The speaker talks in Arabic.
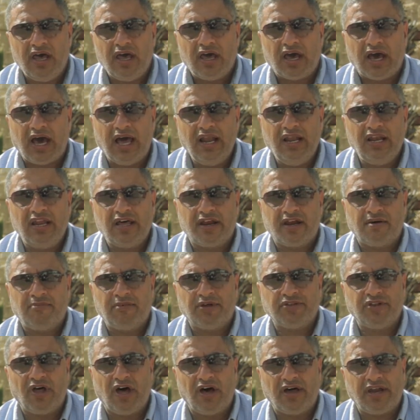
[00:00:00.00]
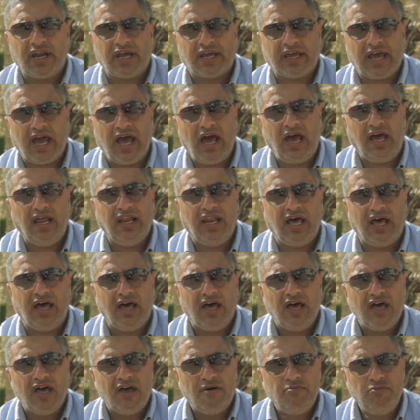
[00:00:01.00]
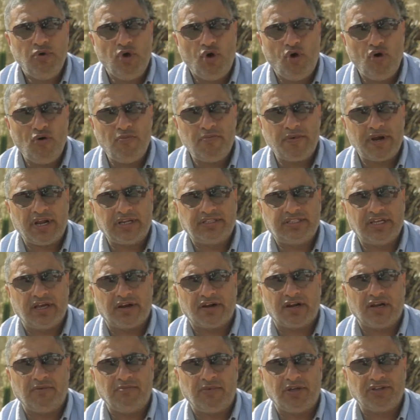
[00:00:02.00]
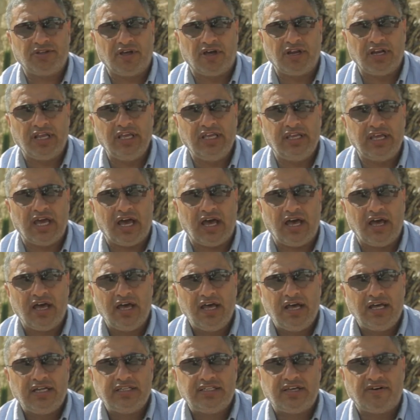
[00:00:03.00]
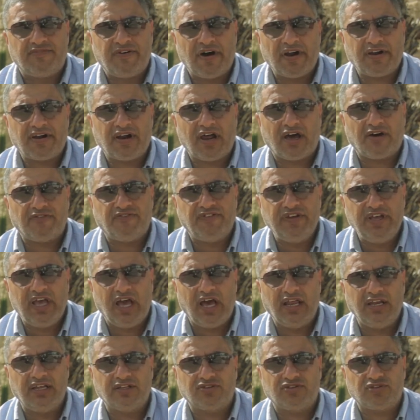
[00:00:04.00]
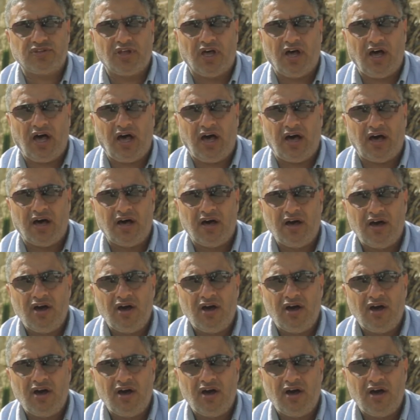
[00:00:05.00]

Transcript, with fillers: خلي رمضانك أحلى بعمرة رمضانية تفرغ فيها للطاعة